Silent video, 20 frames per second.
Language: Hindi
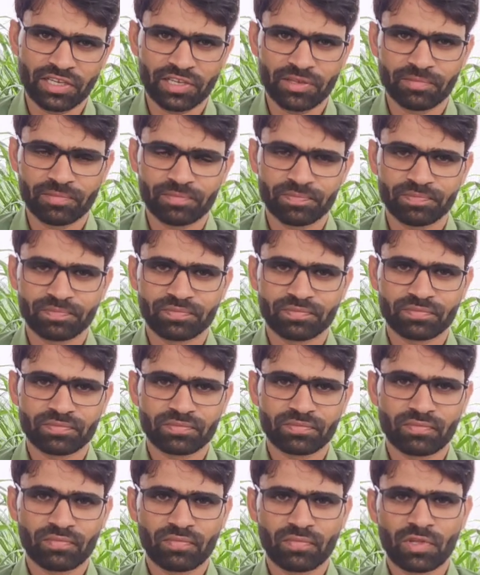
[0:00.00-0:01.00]
हैं
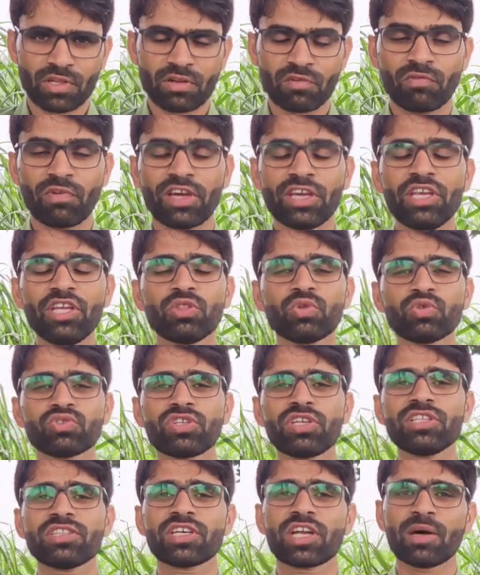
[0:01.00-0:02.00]
वहीं
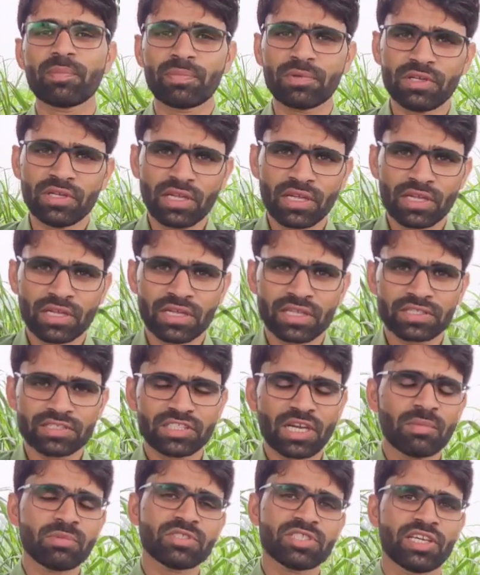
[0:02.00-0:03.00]
दूसरी तरफ
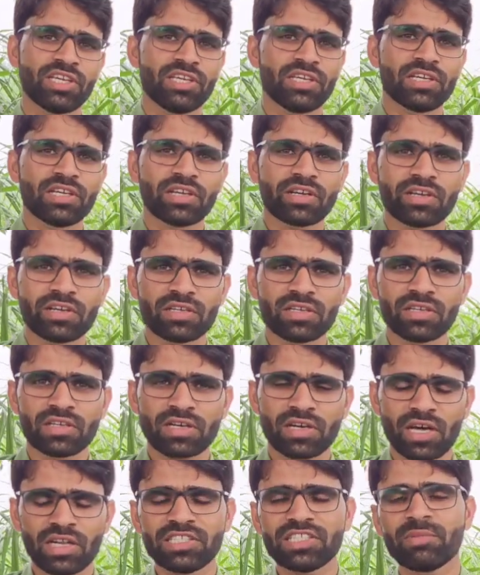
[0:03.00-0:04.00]
जब से
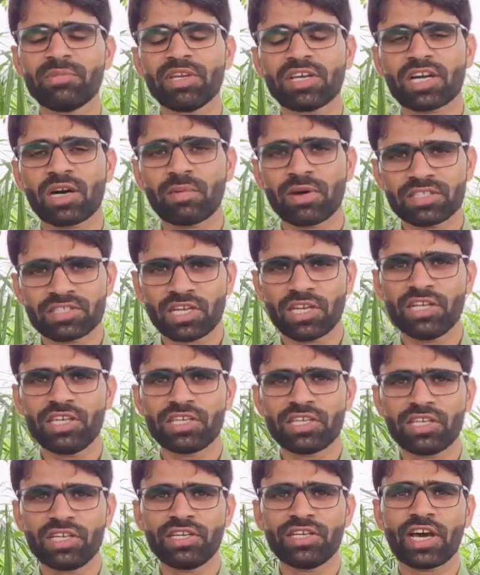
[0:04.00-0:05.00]
कल जब ये खबर चली
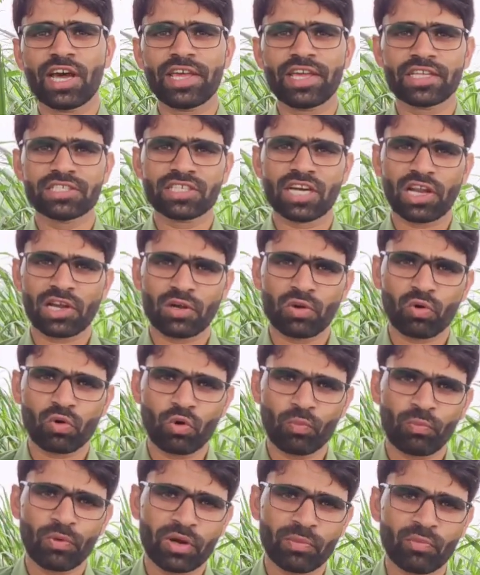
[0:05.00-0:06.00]
कि ढाई हजार
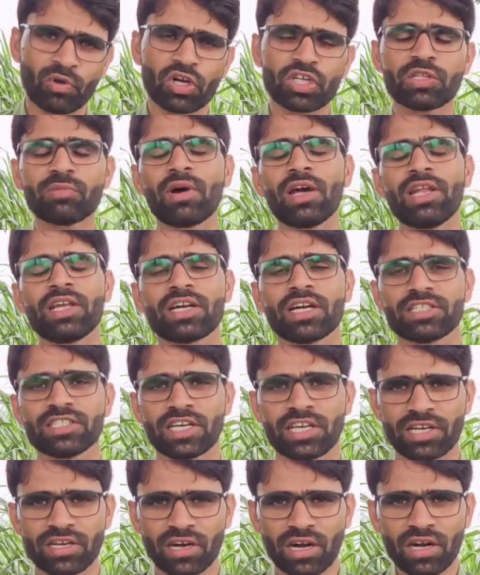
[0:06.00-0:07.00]
लोगों पर मुकदमा लिखा
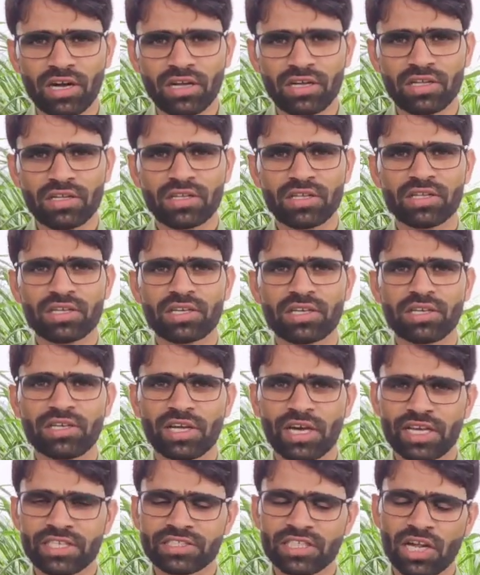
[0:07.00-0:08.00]
जाएगा
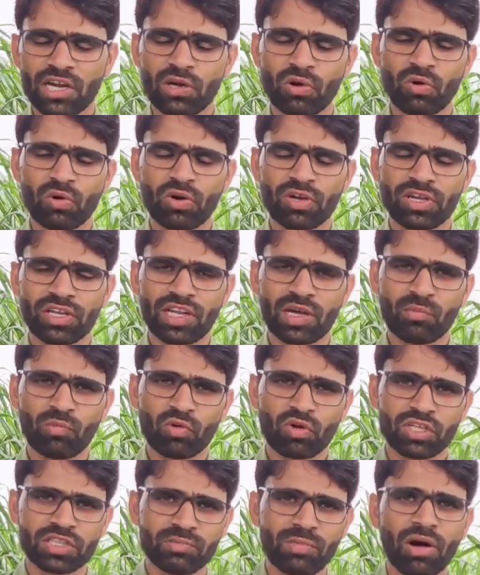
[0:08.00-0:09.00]
ढाई हजार लोगों के नाम
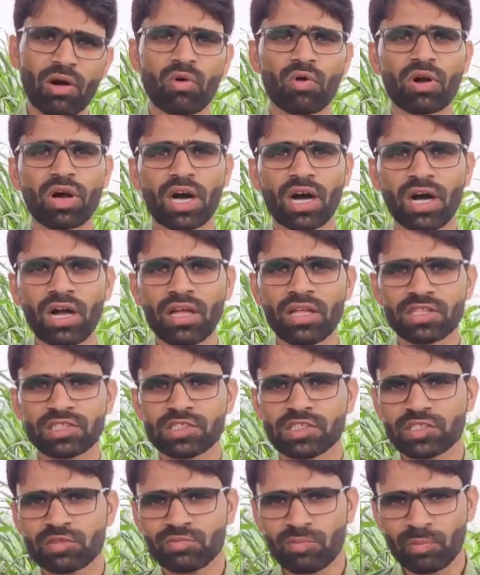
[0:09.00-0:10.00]
मुकदमा होगा
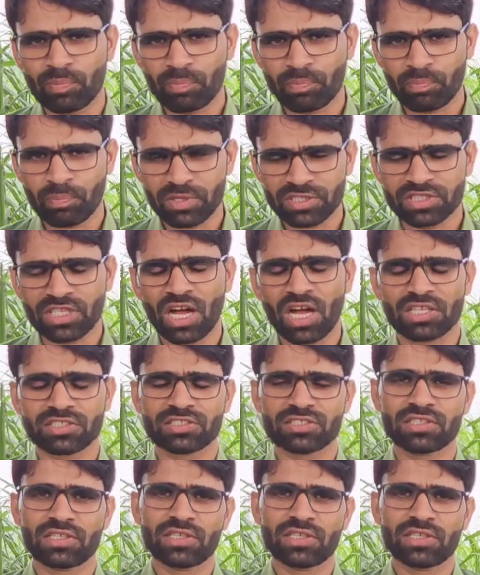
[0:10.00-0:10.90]
जिसमें पचास